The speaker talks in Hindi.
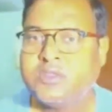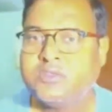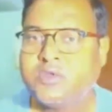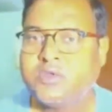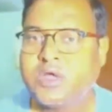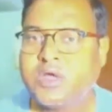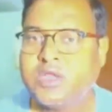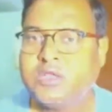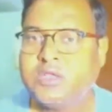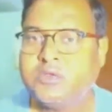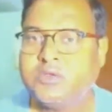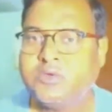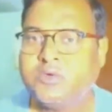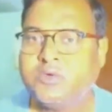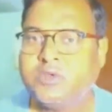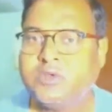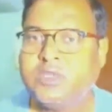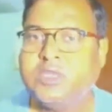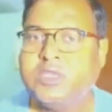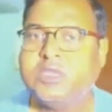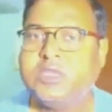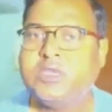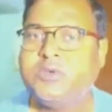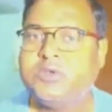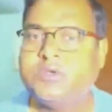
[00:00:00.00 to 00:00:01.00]
तो
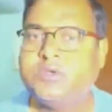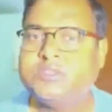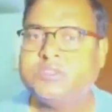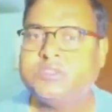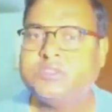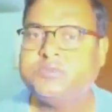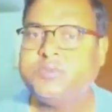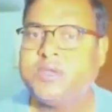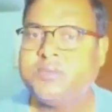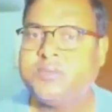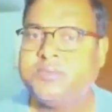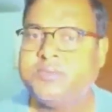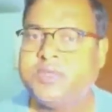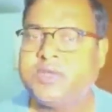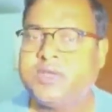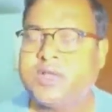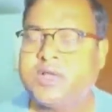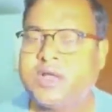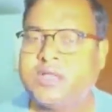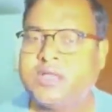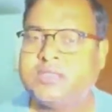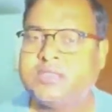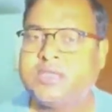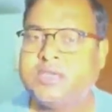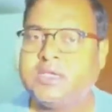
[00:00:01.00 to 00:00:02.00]
अल्कोहलिक केवच में हमने कहा